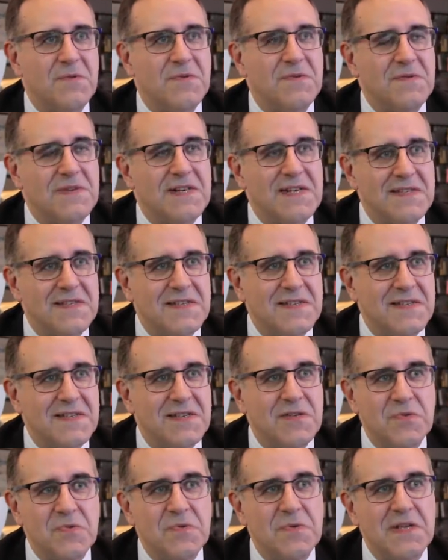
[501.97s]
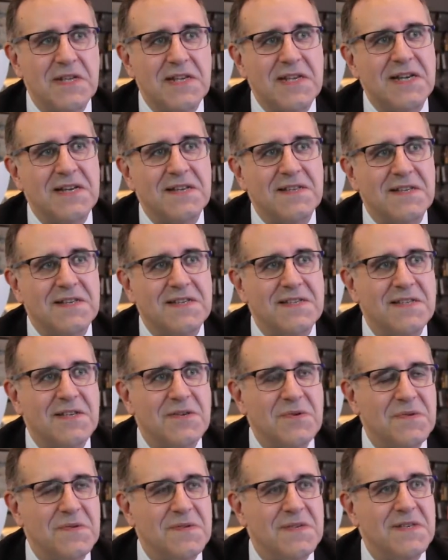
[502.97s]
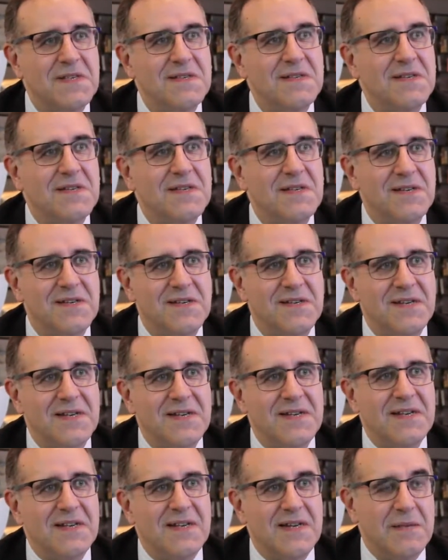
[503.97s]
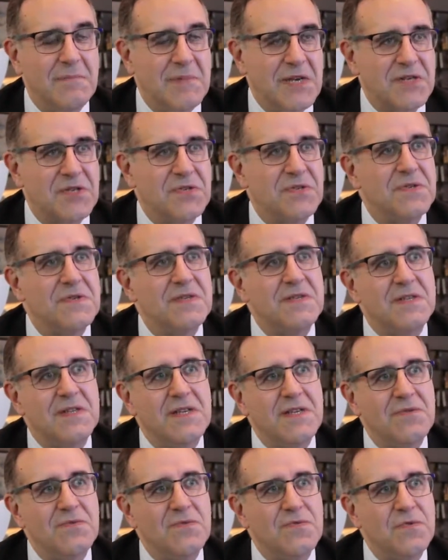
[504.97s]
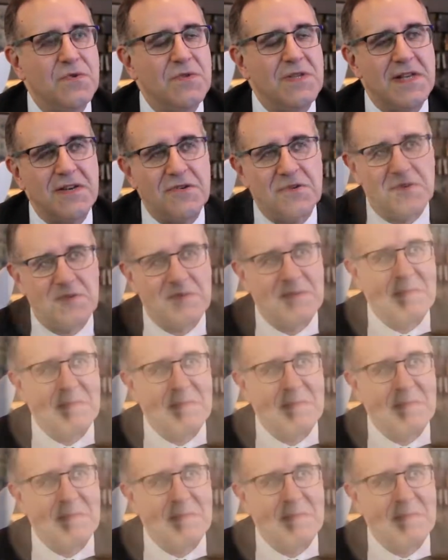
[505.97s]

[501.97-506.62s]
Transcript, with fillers: Donc voilà, c'est une des caractéristiques aussi, c'est l'émergence des nouveaux talents.